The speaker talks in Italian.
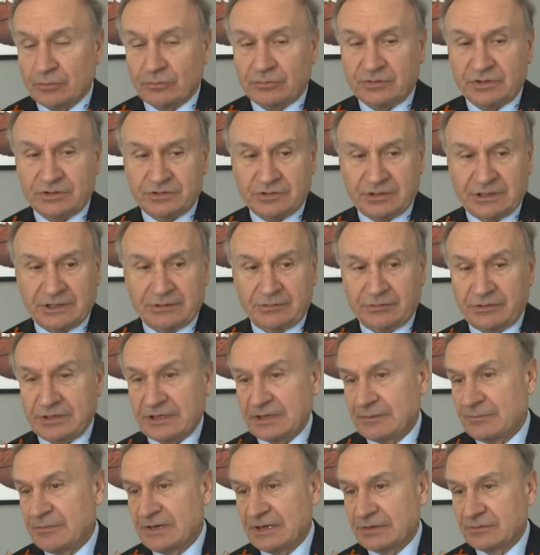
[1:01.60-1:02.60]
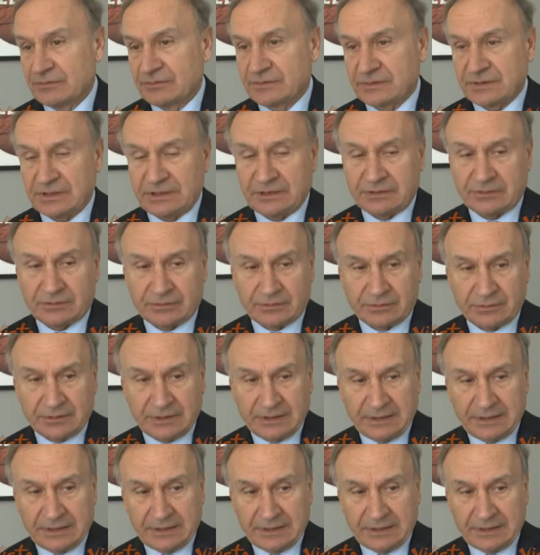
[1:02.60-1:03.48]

tutti i giocatori che mi hanno scritto,